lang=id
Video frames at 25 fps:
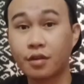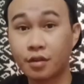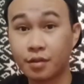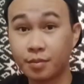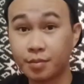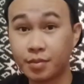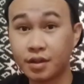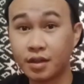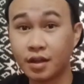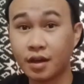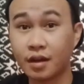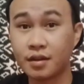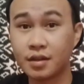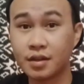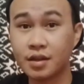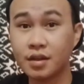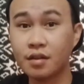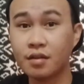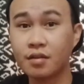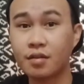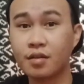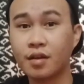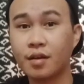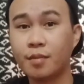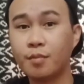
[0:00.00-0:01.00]

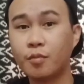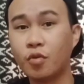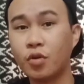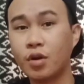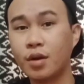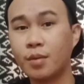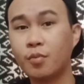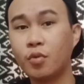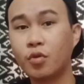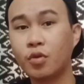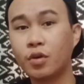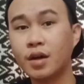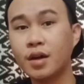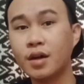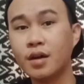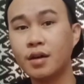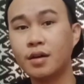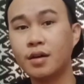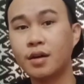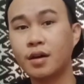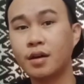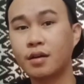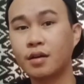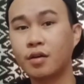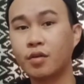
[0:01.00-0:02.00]
sebenarnya saya mula buka
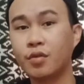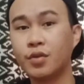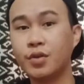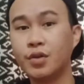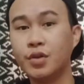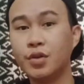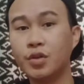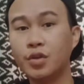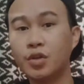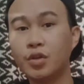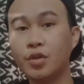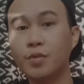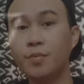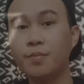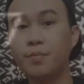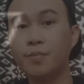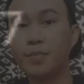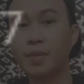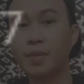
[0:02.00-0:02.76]
akun youtube